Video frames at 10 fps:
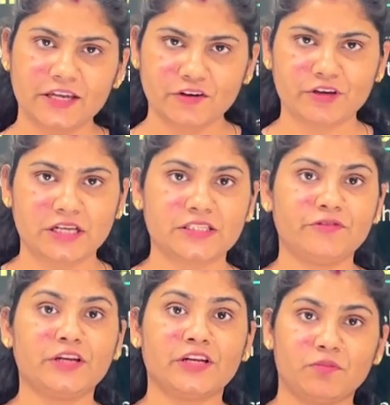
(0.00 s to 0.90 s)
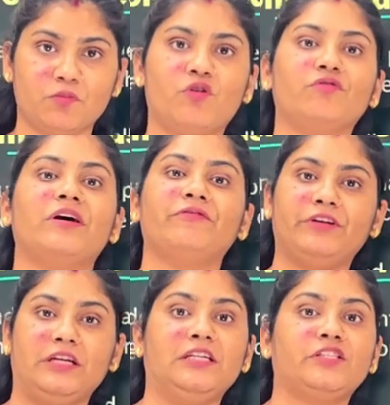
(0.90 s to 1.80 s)
इन विच वी रिमूव द
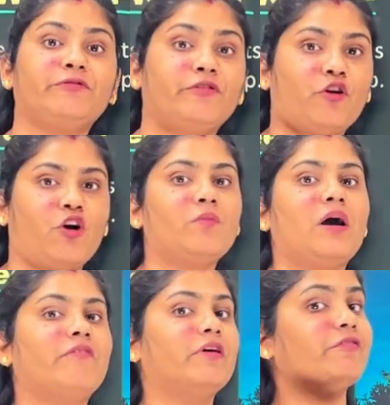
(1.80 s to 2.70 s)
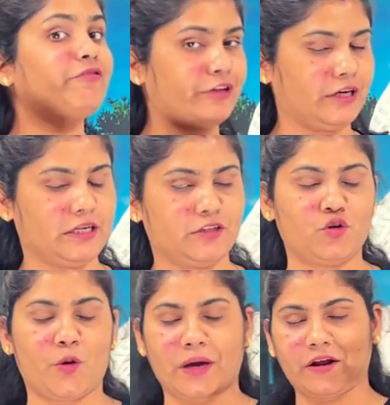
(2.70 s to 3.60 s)
वीड्स फ्रॉम आवर फील्ड
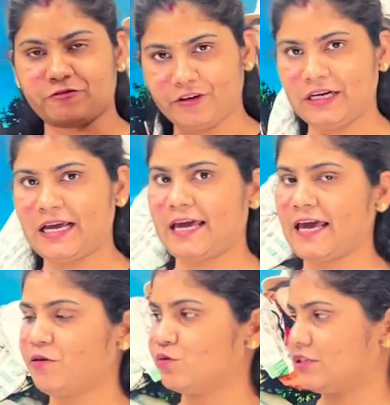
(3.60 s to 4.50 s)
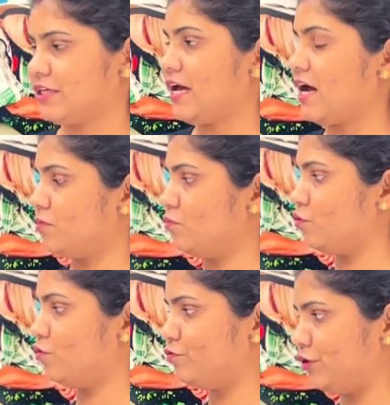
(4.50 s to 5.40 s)
जो हमारा फील्ड है उससे हम
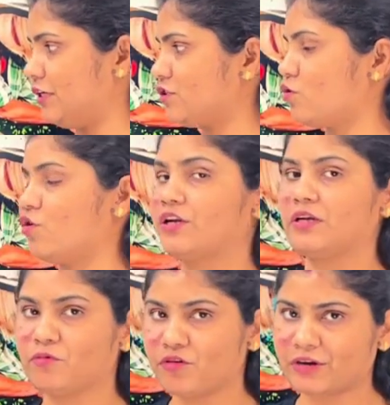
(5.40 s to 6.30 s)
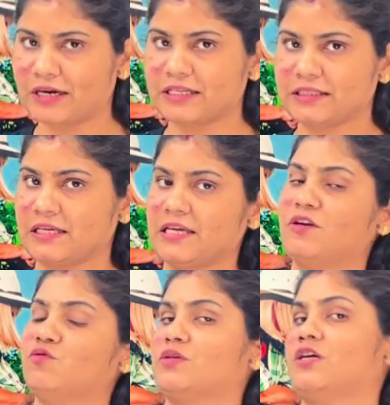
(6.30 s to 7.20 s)
उन वीड्स को रिमूव कर देते हैं
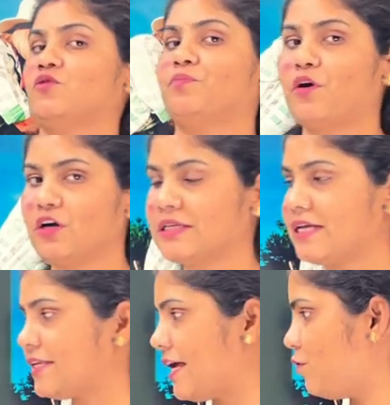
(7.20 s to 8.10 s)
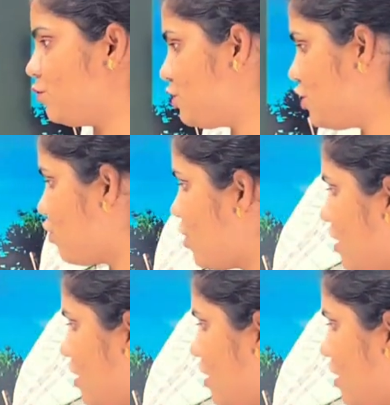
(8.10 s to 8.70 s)
उसका जो प्रोसेस है उसी को